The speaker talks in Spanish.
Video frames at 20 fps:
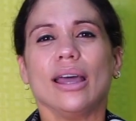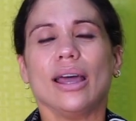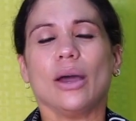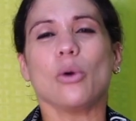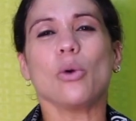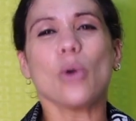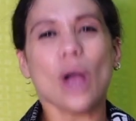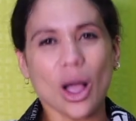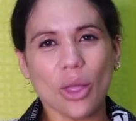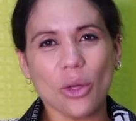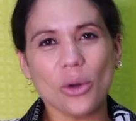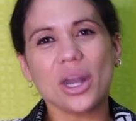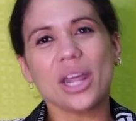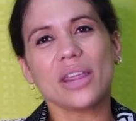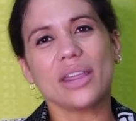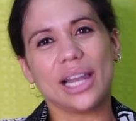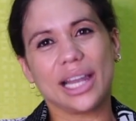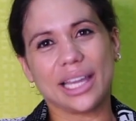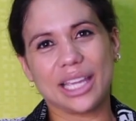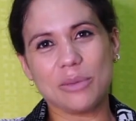
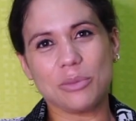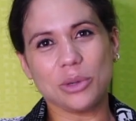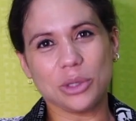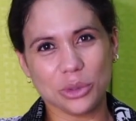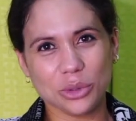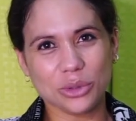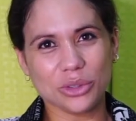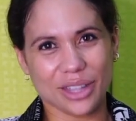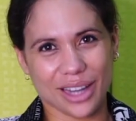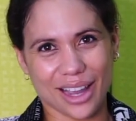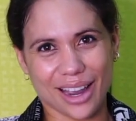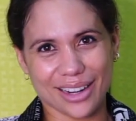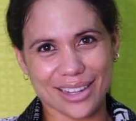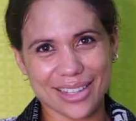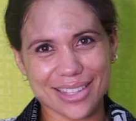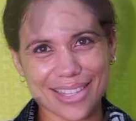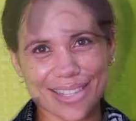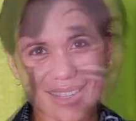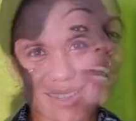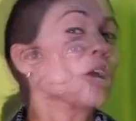jugadores del equipo
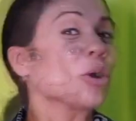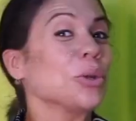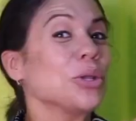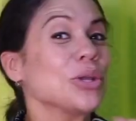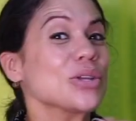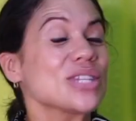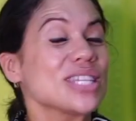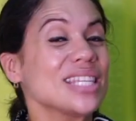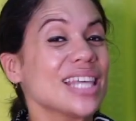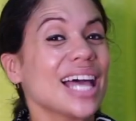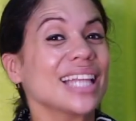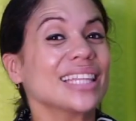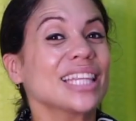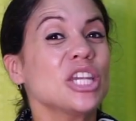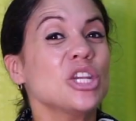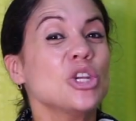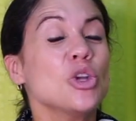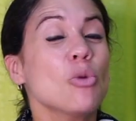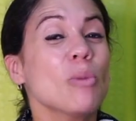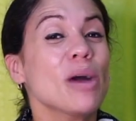industriales.
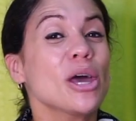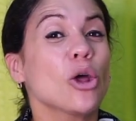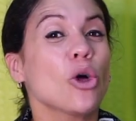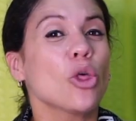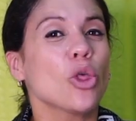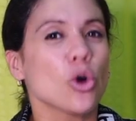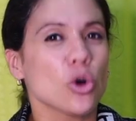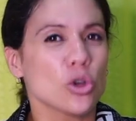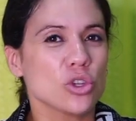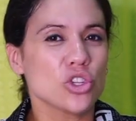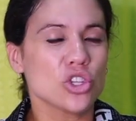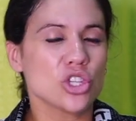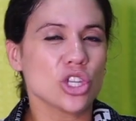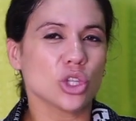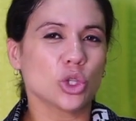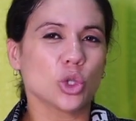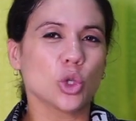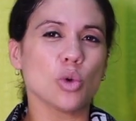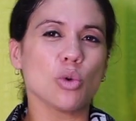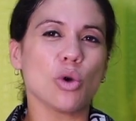Curiosidad número
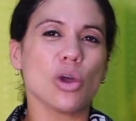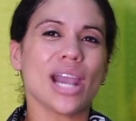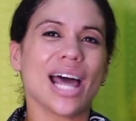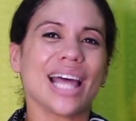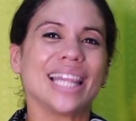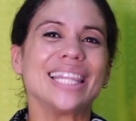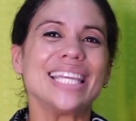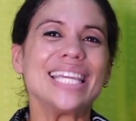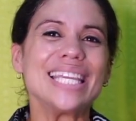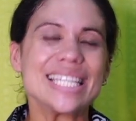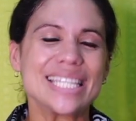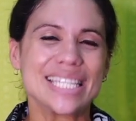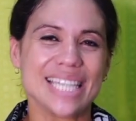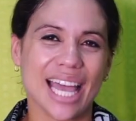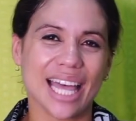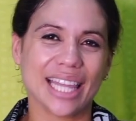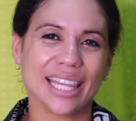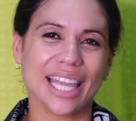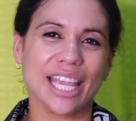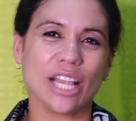dos, Tuvo la
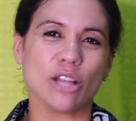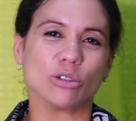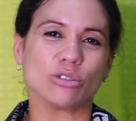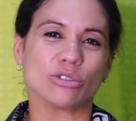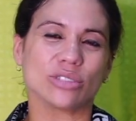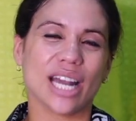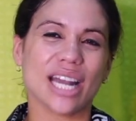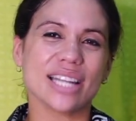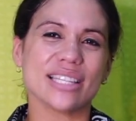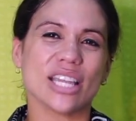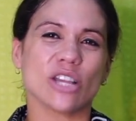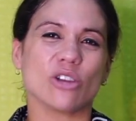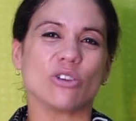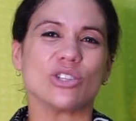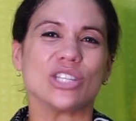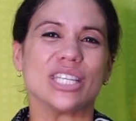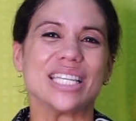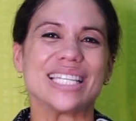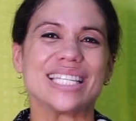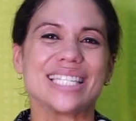dicha de encontrarse con